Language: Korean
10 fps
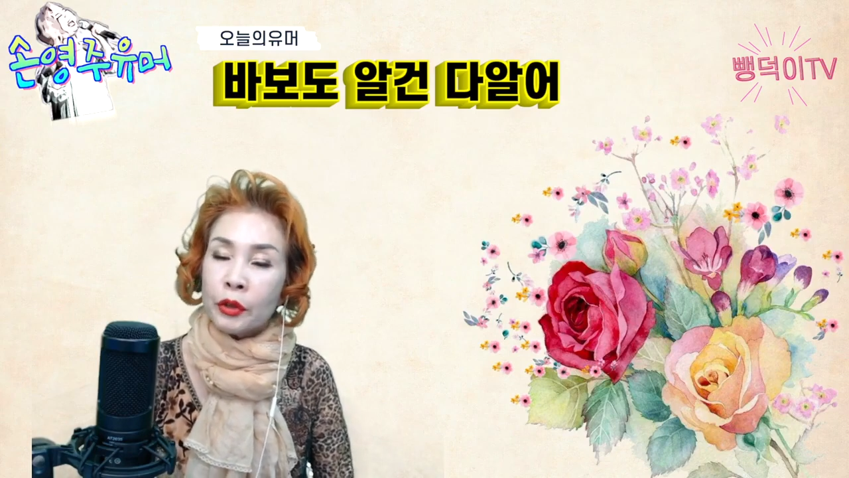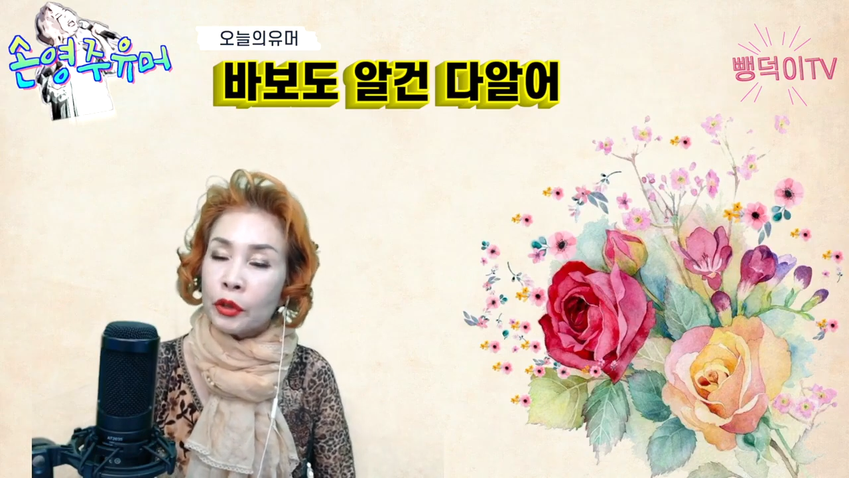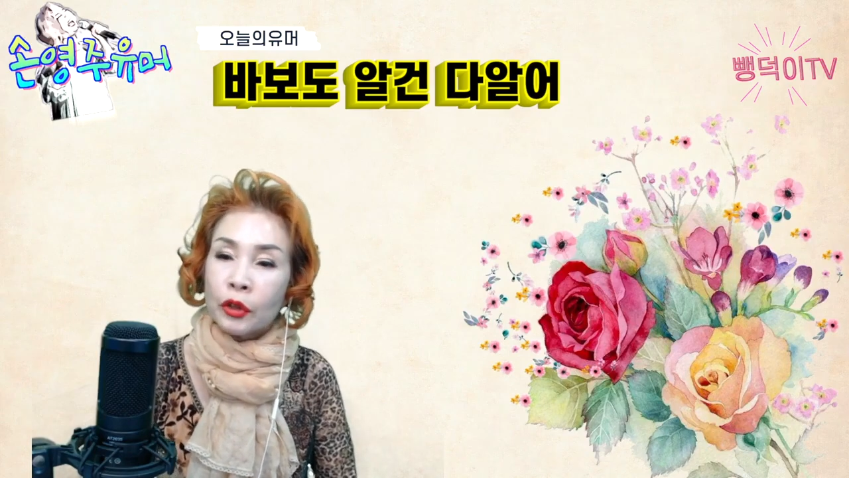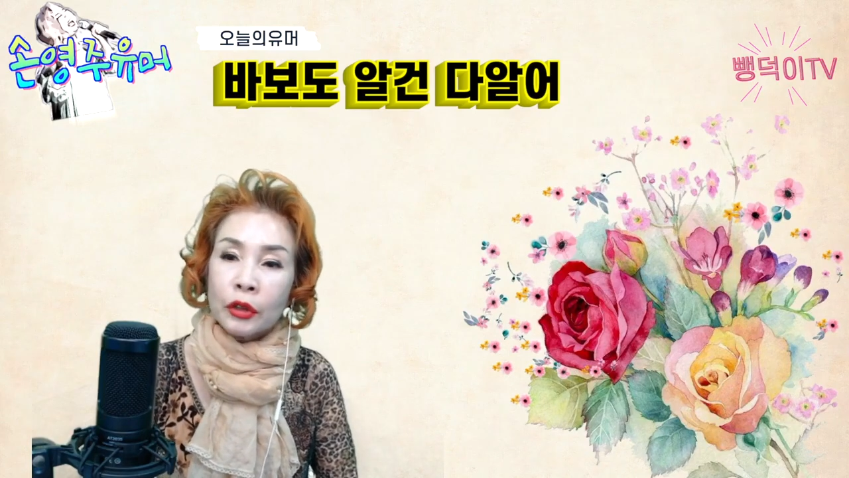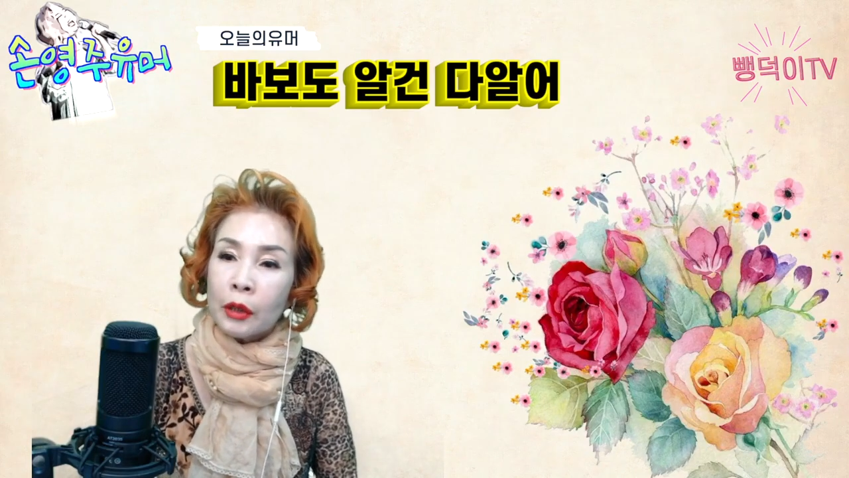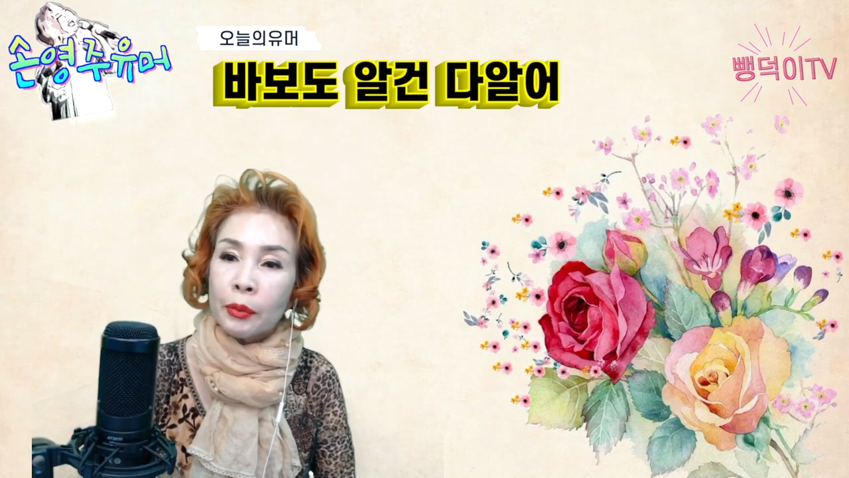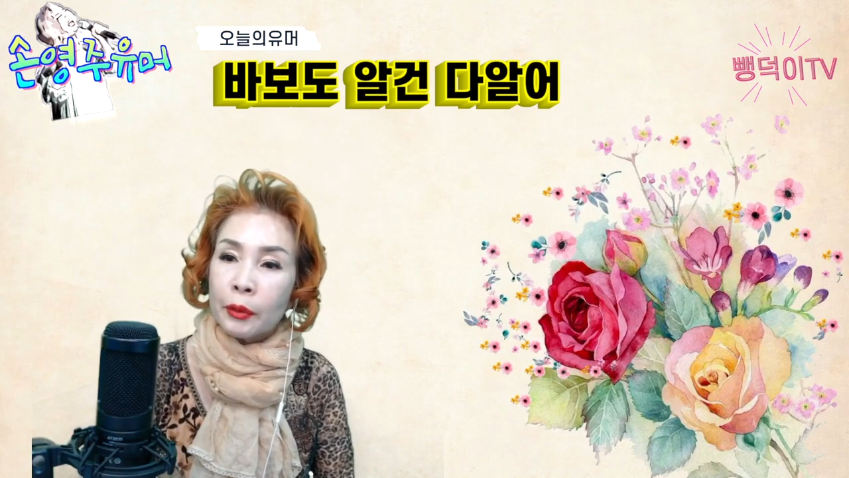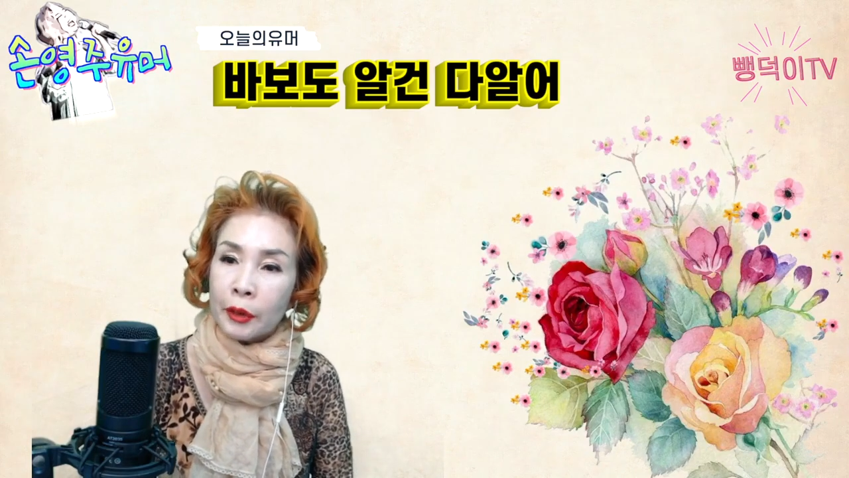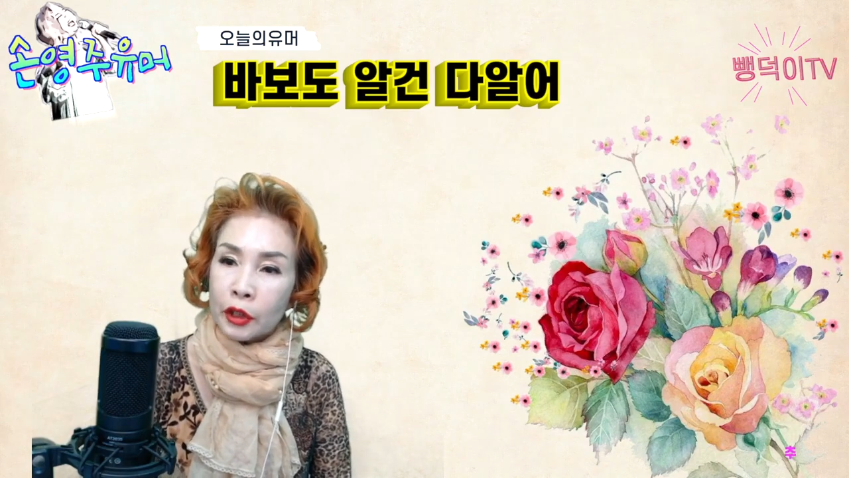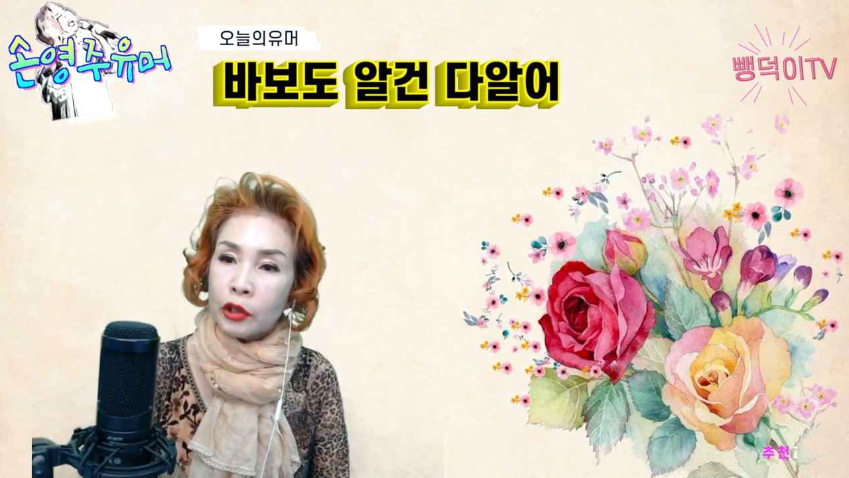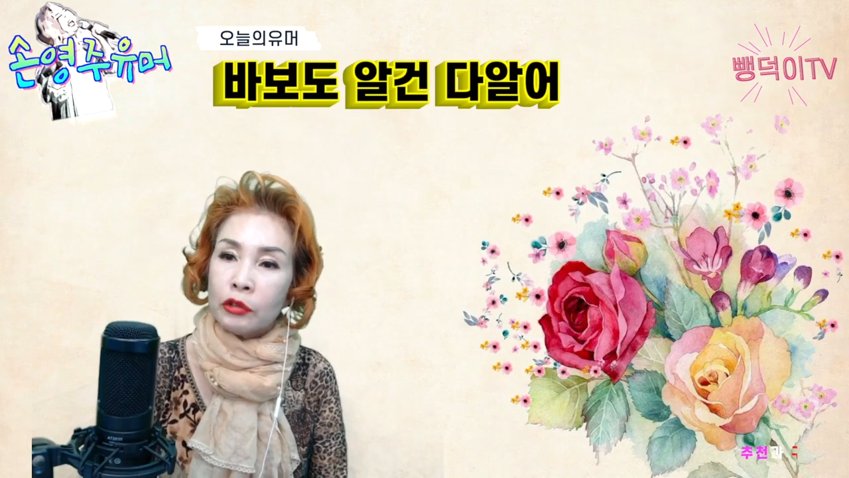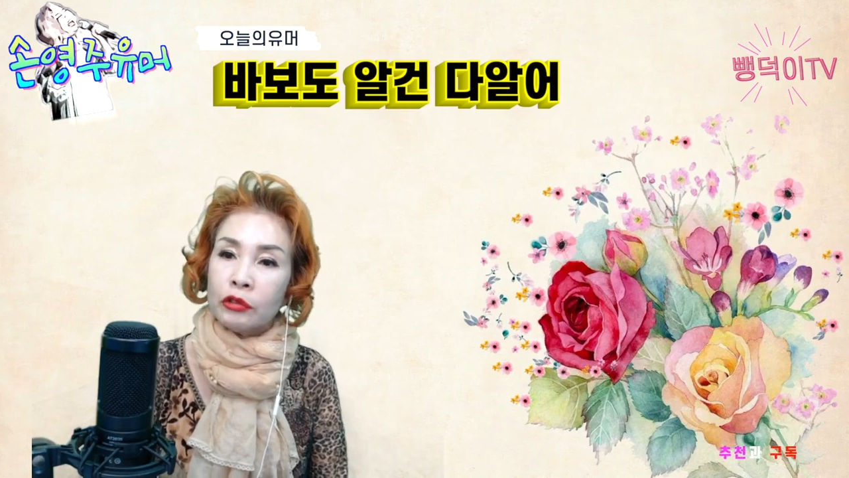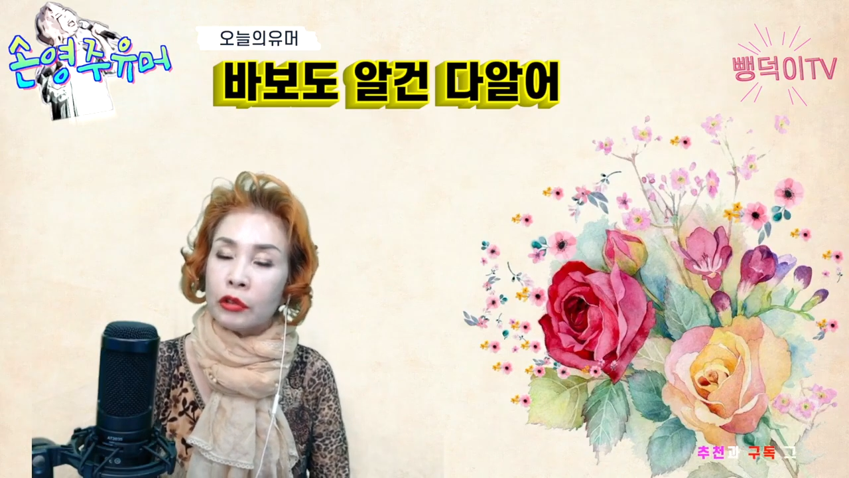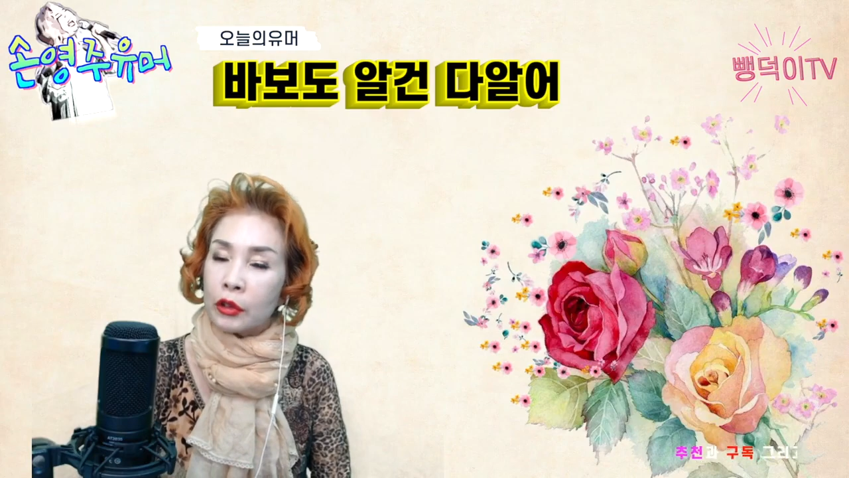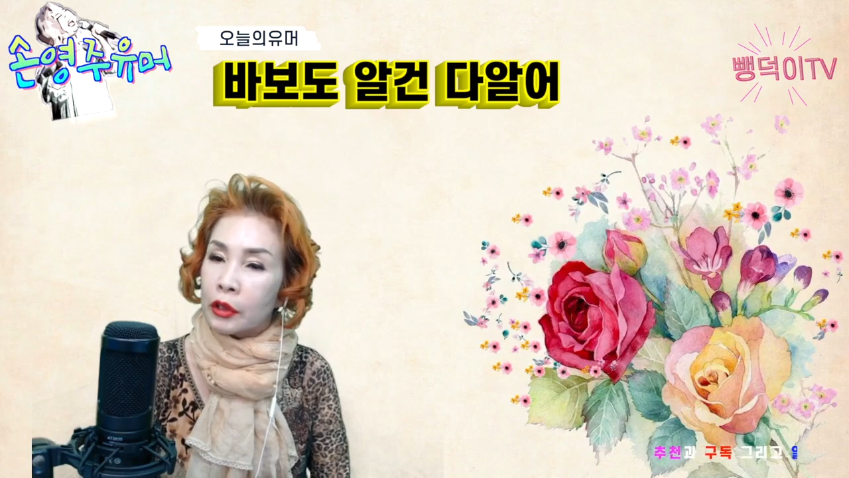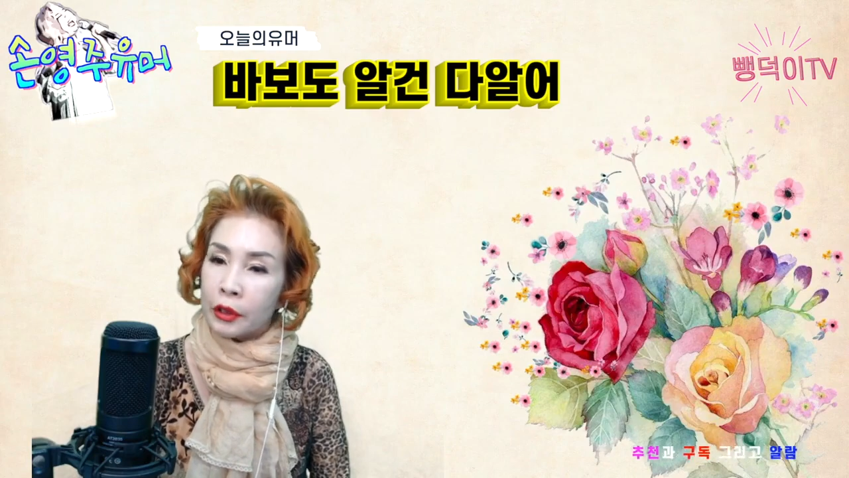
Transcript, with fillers: 첫, 날 밤에 치우는 거야.